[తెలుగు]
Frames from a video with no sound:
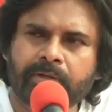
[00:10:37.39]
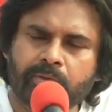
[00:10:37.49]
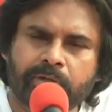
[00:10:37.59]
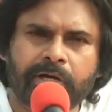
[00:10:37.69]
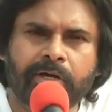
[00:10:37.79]

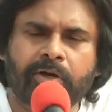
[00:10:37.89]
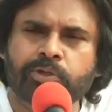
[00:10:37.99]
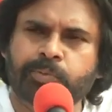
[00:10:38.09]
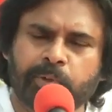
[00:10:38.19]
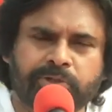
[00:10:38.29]
గుండెల్లో
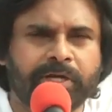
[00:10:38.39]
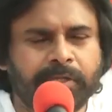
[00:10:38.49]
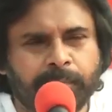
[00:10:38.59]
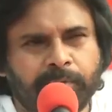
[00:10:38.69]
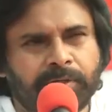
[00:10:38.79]
స్ఫూర్తిగా
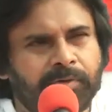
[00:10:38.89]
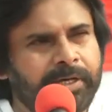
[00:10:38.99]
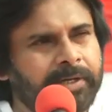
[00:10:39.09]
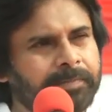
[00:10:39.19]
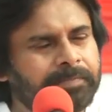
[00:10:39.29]

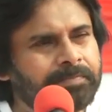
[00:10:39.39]
నింపుకున్నవాడిని